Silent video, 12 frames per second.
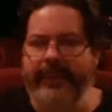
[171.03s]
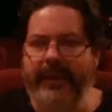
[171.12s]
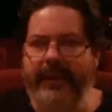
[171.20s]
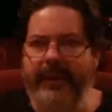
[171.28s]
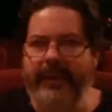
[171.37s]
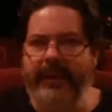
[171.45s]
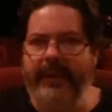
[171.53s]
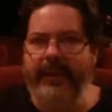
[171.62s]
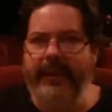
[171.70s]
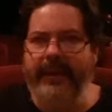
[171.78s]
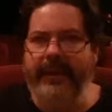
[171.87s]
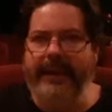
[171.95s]

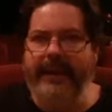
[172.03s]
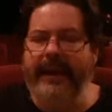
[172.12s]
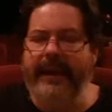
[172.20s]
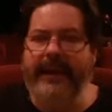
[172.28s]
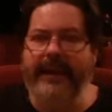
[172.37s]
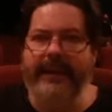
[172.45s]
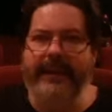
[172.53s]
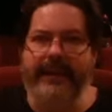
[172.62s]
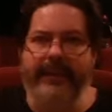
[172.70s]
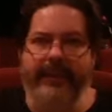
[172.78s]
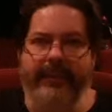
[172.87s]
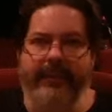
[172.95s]
Eh, acá
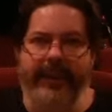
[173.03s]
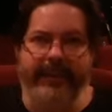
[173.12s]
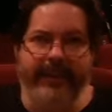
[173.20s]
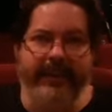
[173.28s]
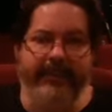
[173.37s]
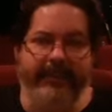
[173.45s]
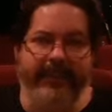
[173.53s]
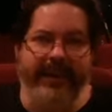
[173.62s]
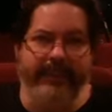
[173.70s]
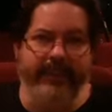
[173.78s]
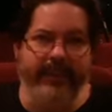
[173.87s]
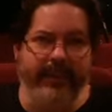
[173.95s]
eh, van, a ver, van
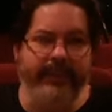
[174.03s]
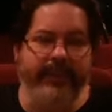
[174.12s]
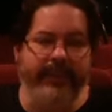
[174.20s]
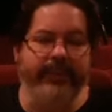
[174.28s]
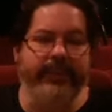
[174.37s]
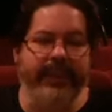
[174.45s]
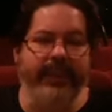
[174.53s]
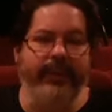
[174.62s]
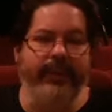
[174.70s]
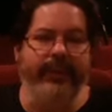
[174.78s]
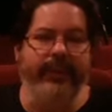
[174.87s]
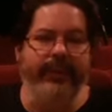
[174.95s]
a poder comprobar ustedes
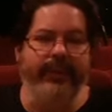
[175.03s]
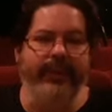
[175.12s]
lo,